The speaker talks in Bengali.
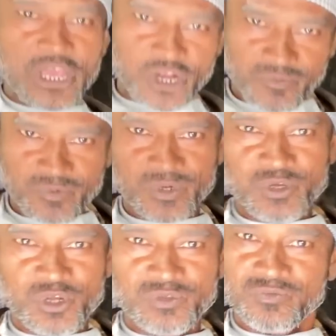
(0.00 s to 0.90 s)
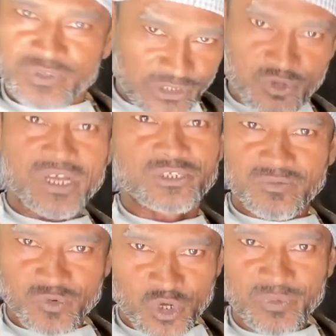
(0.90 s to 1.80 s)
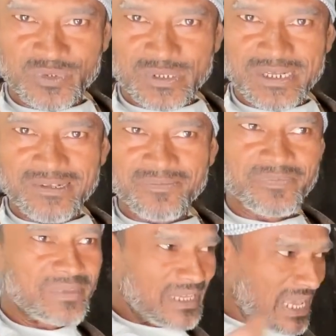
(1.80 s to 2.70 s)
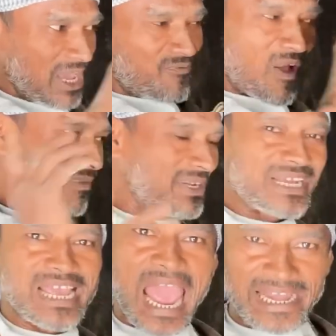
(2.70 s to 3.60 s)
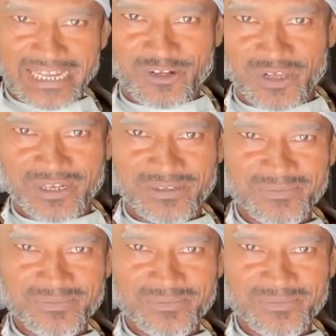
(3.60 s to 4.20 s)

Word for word: সেরকম মনে করুন ইনি একজন মুখ্যমন্ত্রী এই ফ্যামিলিটাকে হ্যান্ডেল করে